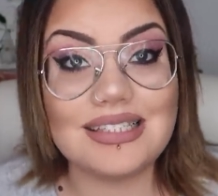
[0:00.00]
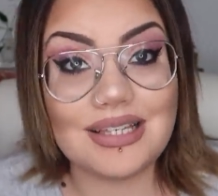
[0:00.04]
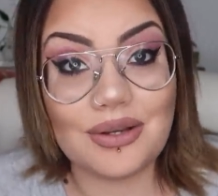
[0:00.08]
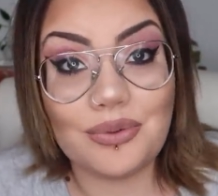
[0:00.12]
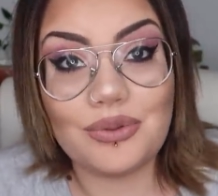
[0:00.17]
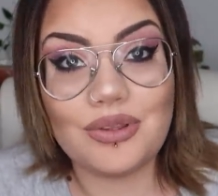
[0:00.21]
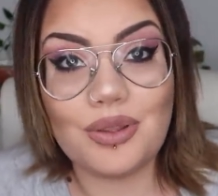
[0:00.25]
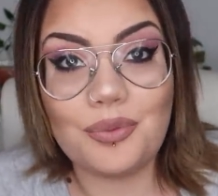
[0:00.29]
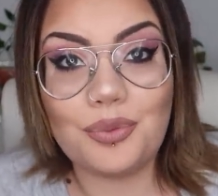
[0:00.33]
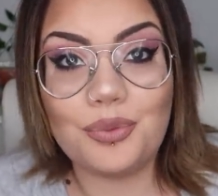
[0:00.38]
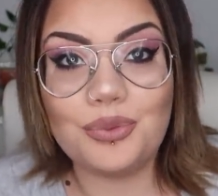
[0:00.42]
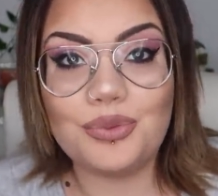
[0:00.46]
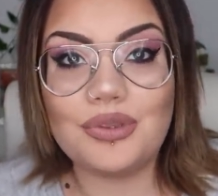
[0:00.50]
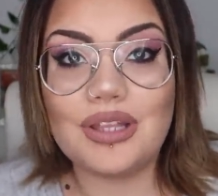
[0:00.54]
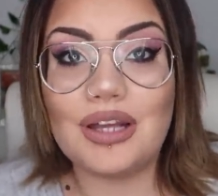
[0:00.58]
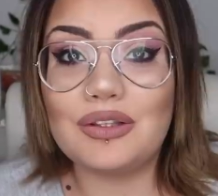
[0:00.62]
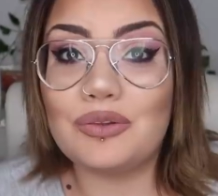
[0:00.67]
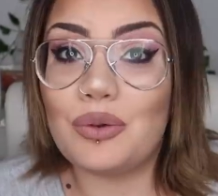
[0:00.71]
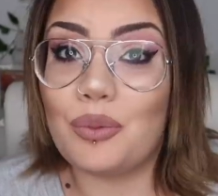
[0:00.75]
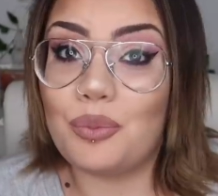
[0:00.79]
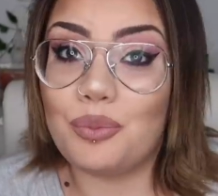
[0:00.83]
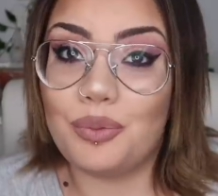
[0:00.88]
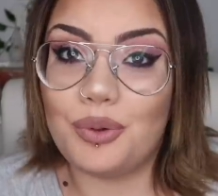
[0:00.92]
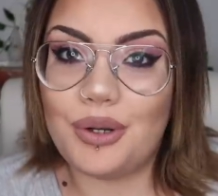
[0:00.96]
seconda
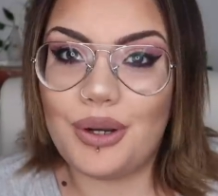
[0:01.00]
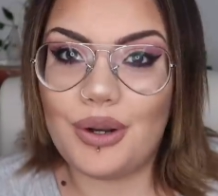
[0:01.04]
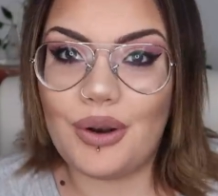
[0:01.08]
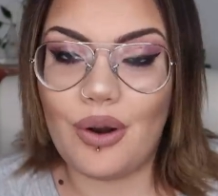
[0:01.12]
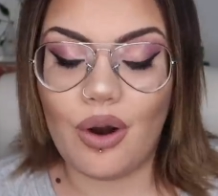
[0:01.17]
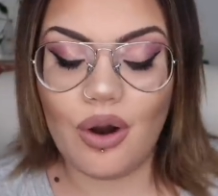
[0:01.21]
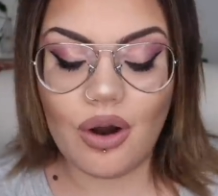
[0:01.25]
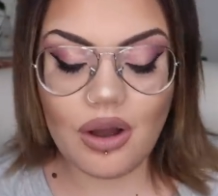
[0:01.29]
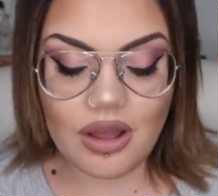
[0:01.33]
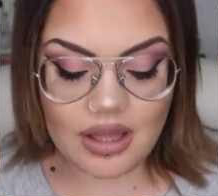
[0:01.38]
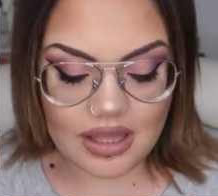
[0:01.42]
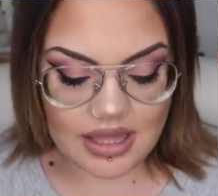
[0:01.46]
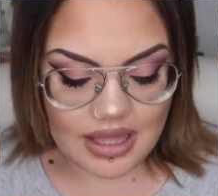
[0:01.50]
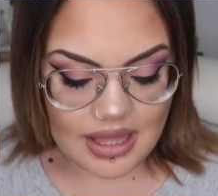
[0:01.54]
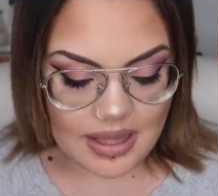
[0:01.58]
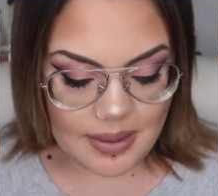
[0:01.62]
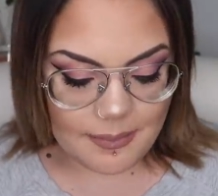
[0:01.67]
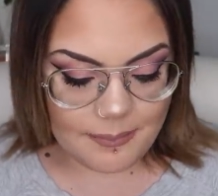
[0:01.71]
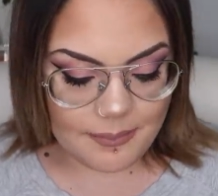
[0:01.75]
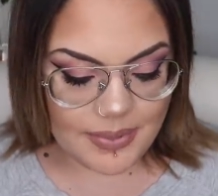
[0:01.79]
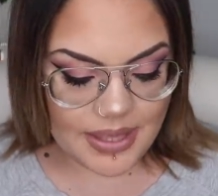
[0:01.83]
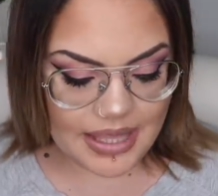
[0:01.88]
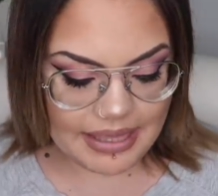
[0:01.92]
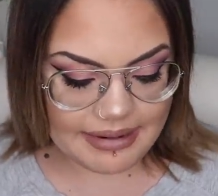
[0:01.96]
puntata oppure no
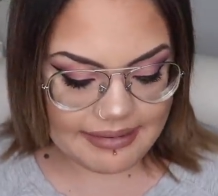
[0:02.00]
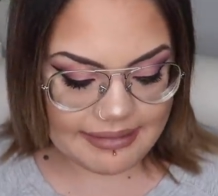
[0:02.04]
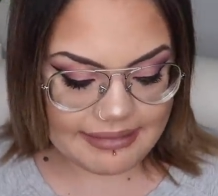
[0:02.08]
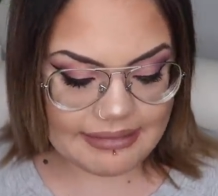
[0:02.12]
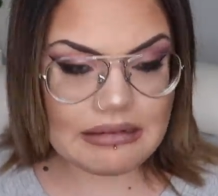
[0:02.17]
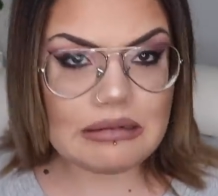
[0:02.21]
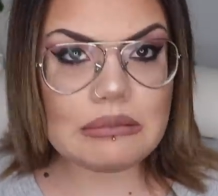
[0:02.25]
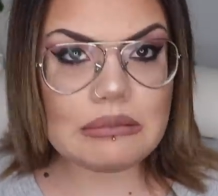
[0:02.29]
Per...